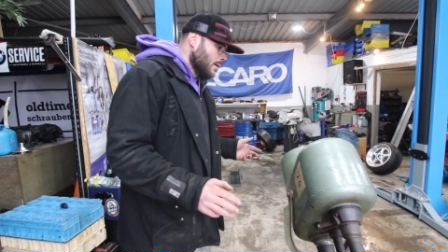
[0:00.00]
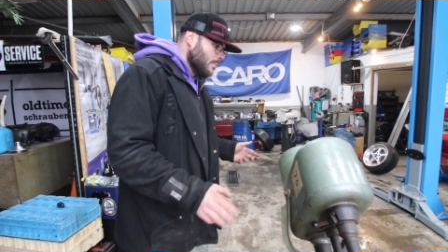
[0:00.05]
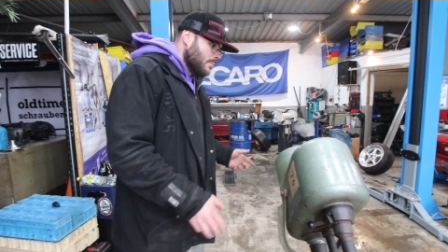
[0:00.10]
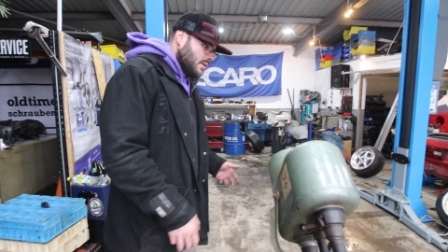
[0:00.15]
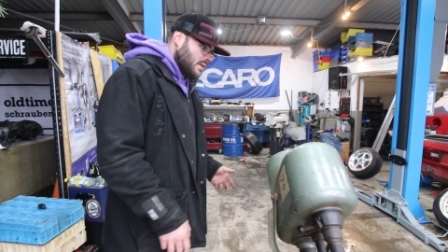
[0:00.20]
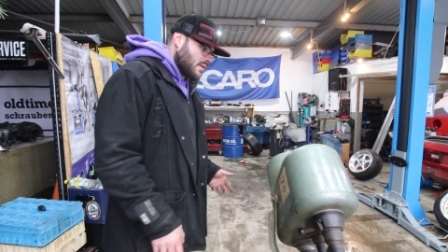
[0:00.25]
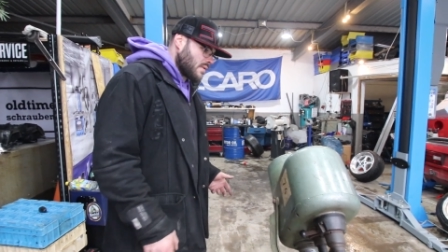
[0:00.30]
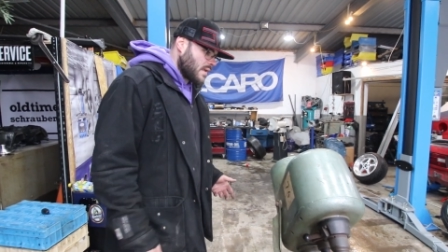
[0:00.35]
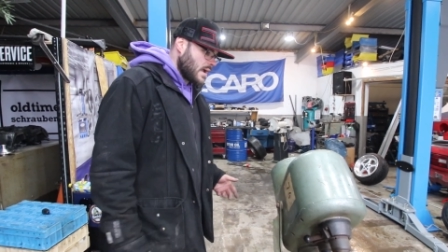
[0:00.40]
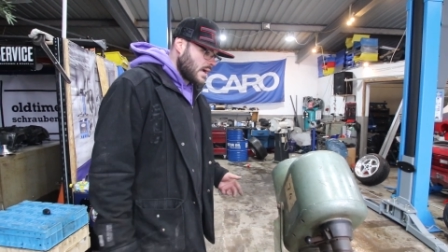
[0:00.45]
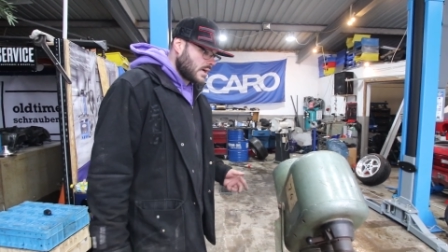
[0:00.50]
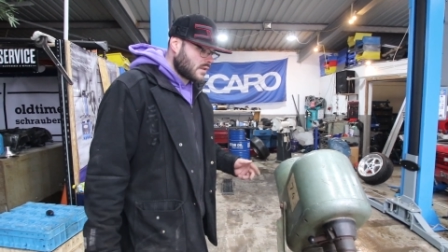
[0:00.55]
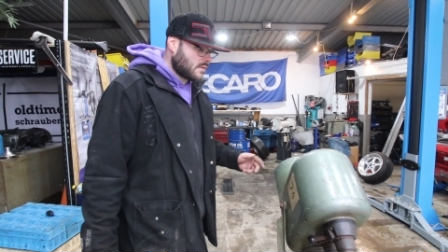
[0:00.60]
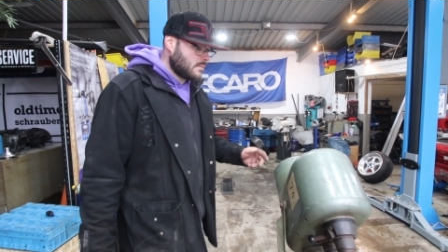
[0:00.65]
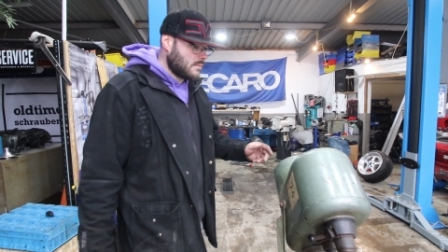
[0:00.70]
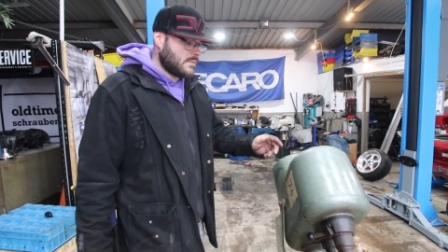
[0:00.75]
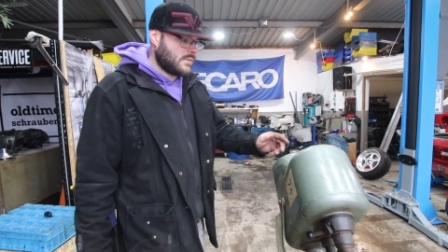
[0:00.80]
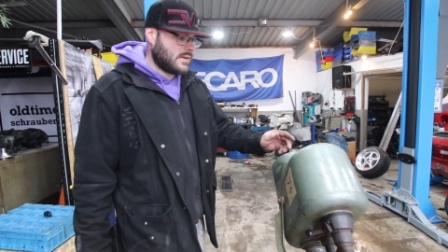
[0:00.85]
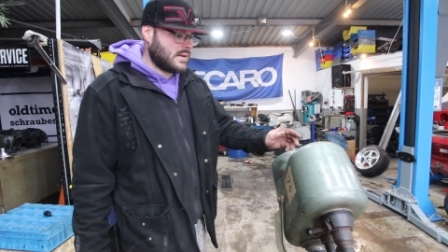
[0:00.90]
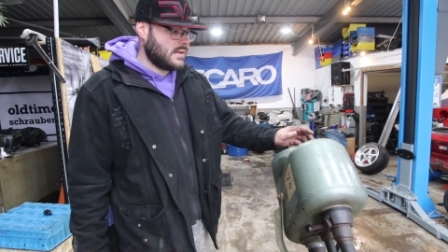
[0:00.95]
Bitte
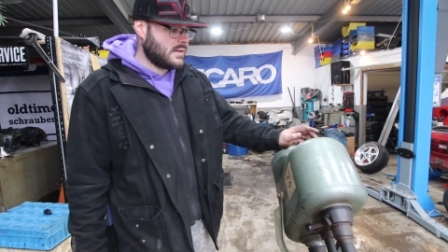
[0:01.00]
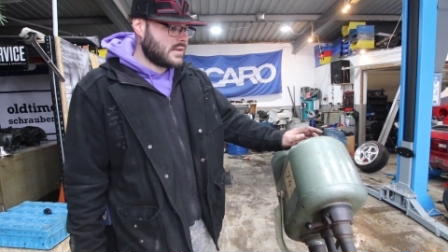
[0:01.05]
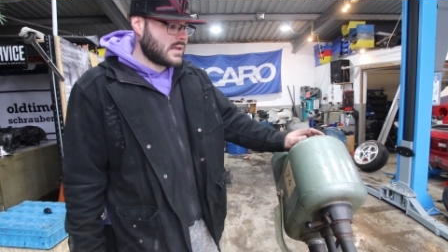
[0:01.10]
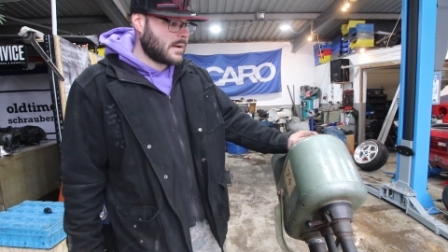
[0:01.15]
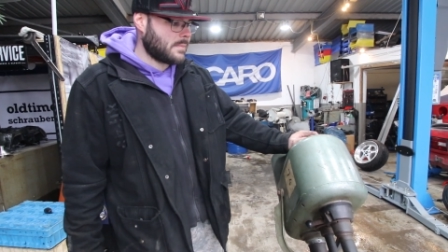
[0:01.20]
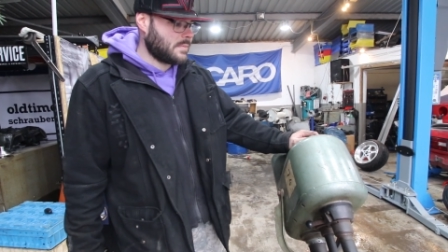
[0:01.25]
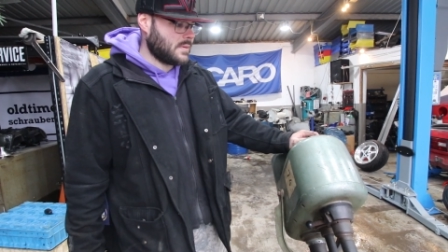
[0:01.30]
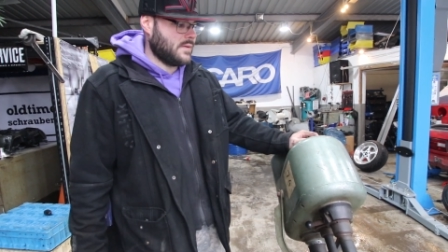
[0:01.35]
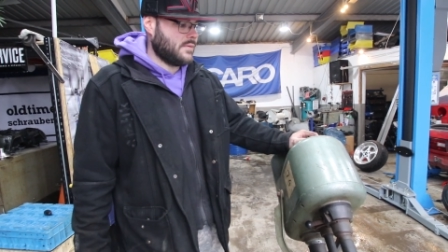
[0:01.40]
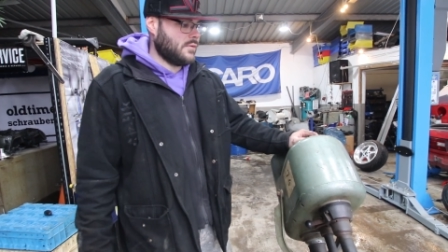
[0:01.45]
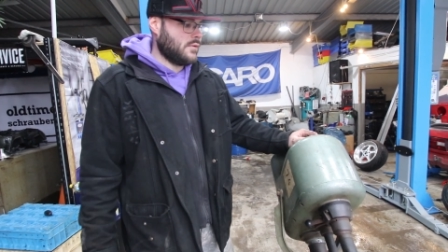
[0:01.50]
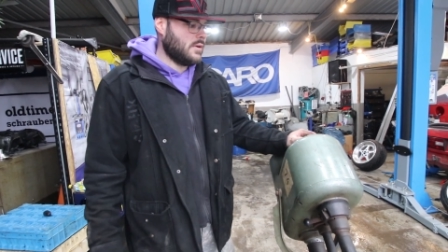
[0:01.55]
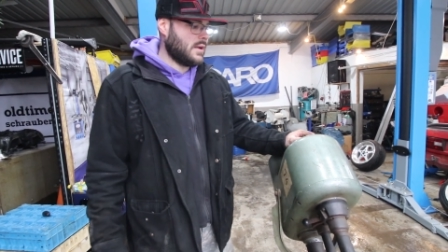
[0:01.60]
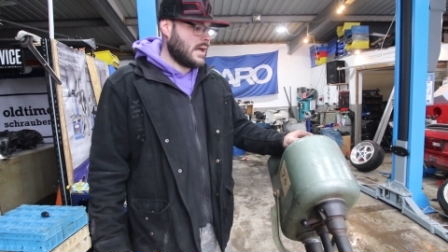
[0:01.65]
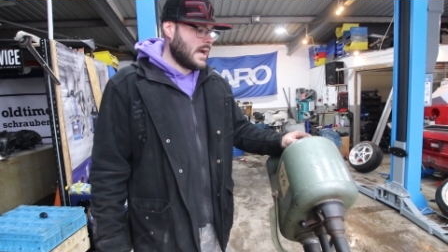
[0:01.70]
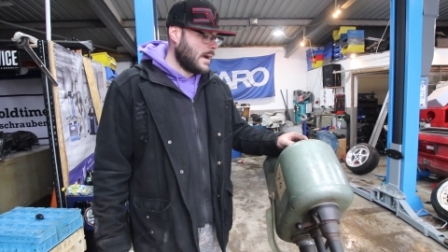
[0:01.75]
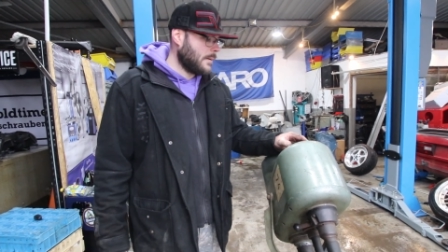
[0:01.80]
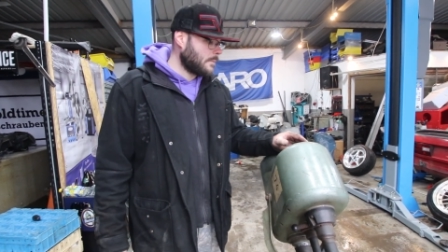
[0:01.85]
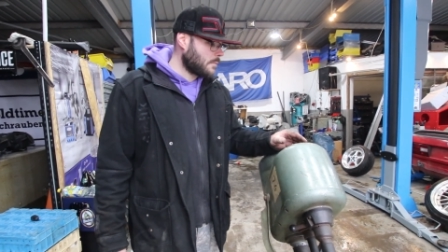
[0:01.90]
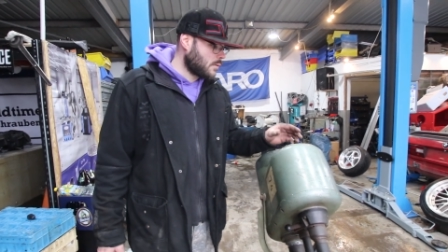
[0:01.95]
sagt's mir, weil ich habe davon
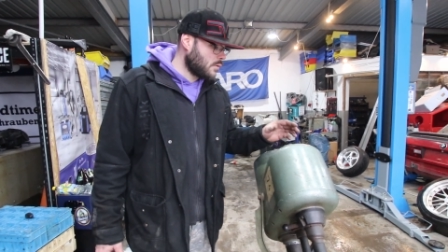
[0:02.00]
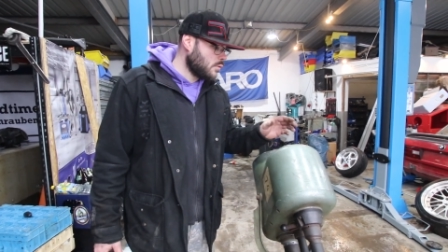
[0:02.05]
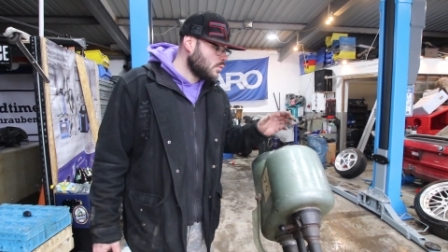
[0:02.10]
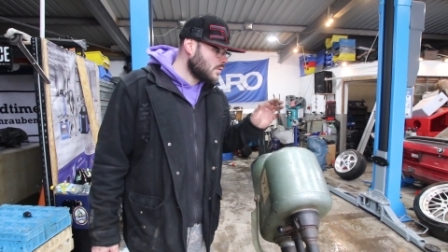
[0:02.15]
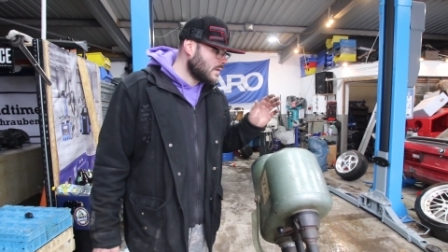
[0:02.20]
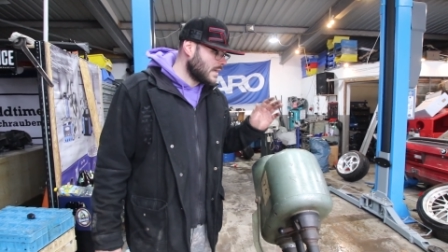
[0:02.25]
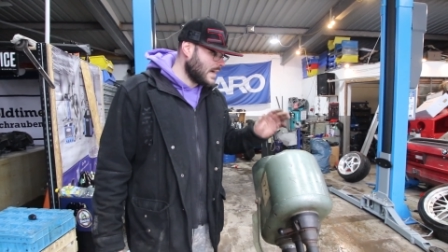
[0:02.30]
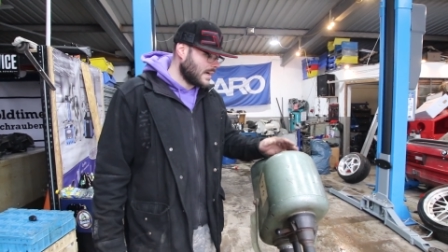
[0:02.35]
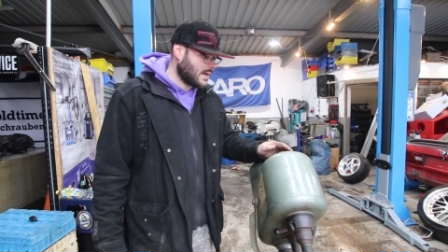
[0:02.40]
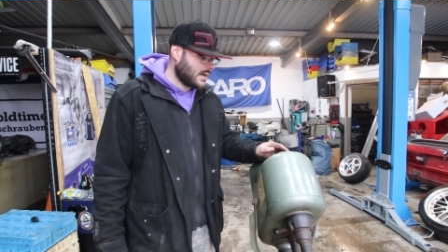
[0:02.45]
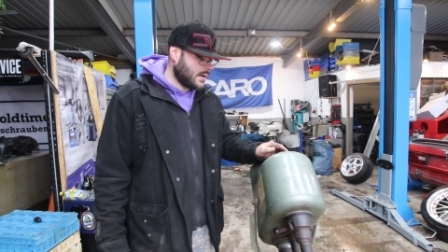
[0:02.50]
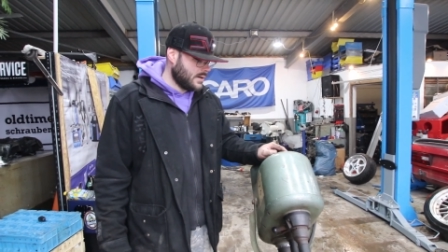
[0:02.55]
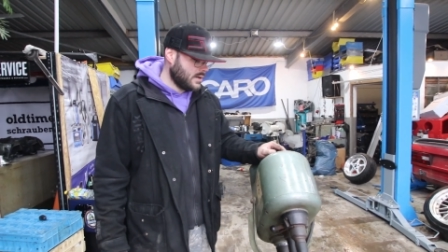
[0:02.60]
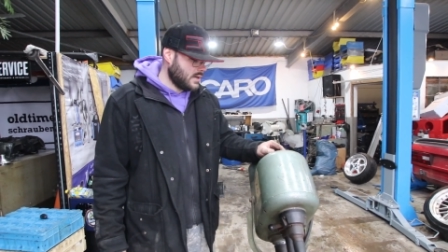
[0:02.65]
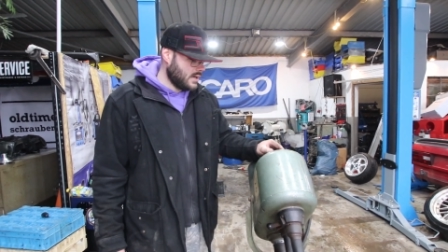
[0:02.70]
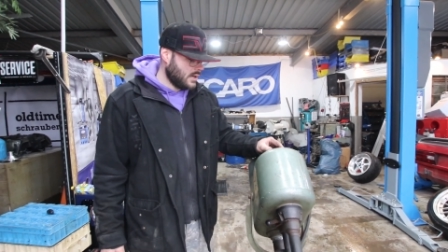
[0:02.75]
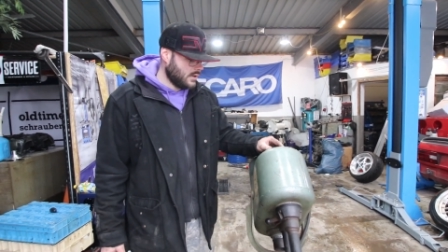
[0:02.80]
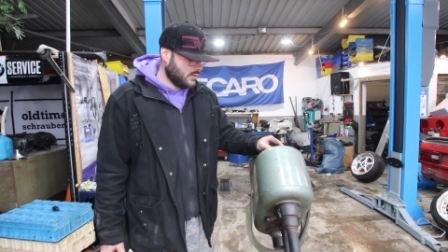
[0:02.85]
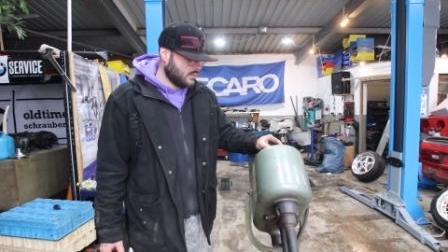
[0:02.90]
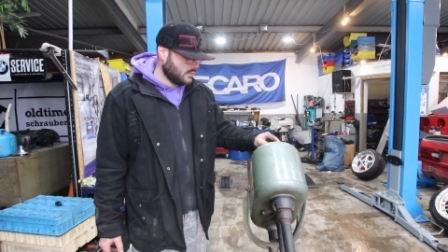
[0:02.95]
absolut gar
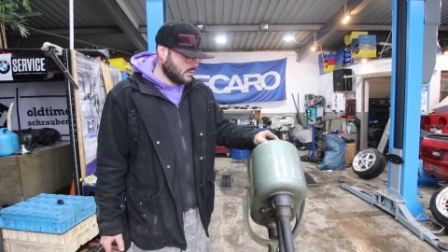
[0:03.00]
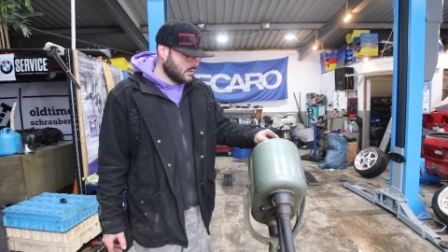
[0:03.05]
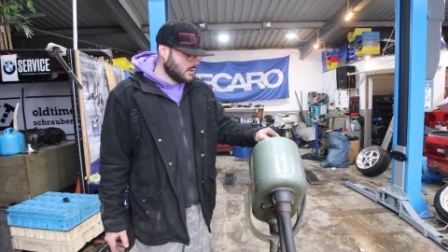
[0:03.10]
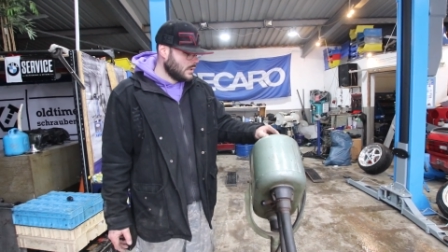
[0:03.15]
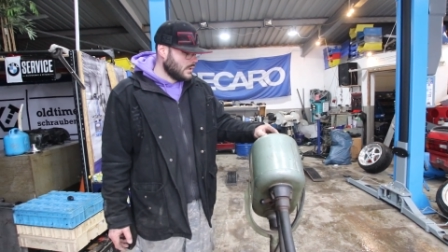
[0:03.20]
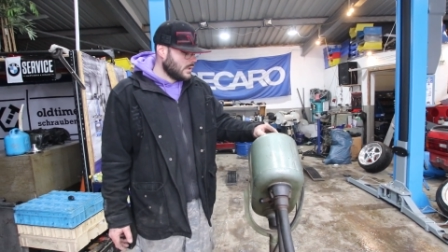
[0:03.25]
keine Ahnung.